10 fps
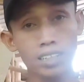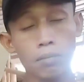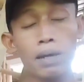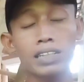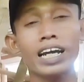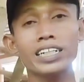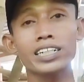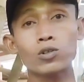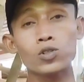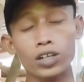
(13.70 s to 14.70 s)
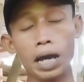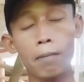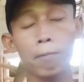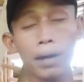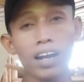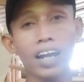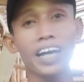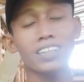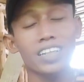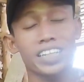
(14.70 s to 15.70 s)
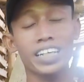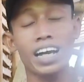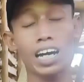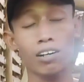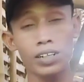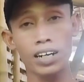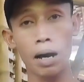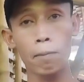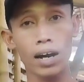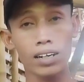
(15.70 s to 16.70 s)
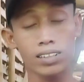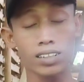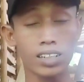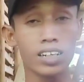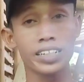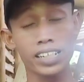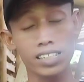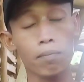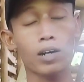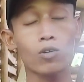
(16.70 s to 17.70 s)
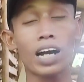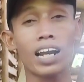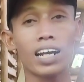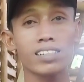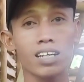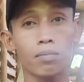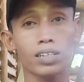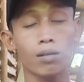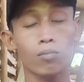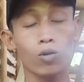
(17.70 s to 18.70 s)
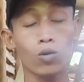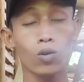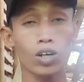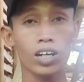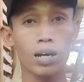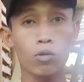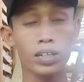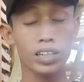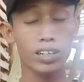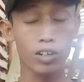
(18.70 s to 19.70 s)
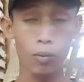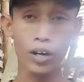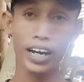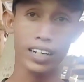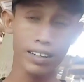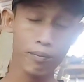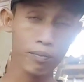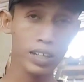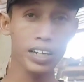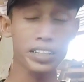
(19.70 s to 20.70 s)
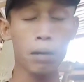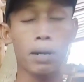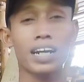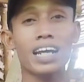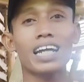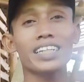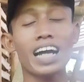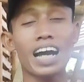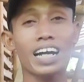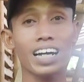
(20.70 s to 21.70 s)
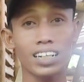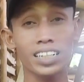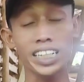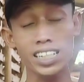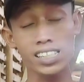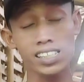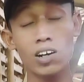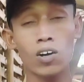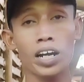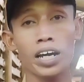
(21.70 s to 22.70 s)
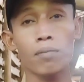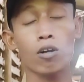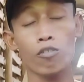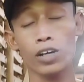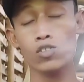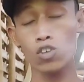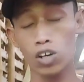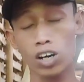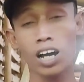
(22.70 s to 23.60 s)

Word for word: tepatnya di Dusun Ngampel RT 3 RW 8, Desa Panunggalan, Kecamatan Pulau Kulon, Kabupaten Grobogan, yang mana nanti akan diisi oleh profesor